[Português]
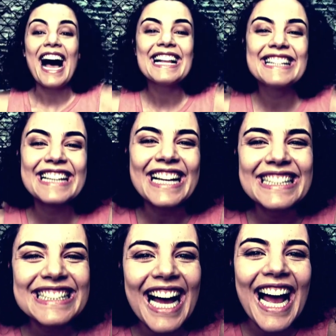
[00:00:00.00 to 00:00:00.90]

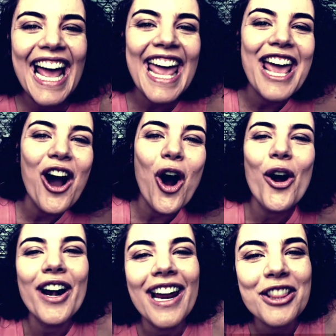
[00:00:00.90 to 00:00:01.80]
Atlanta e
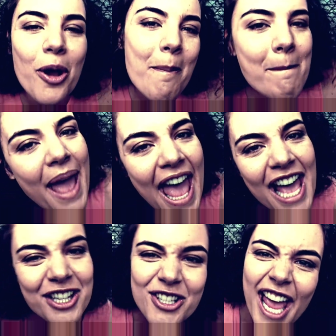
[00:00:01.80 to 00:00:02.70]
Orlando
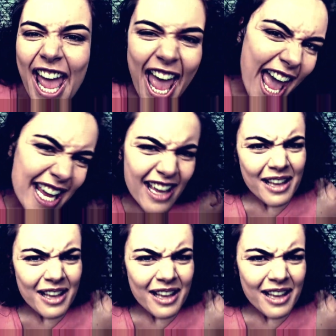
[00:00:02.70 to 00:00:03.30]
Magic.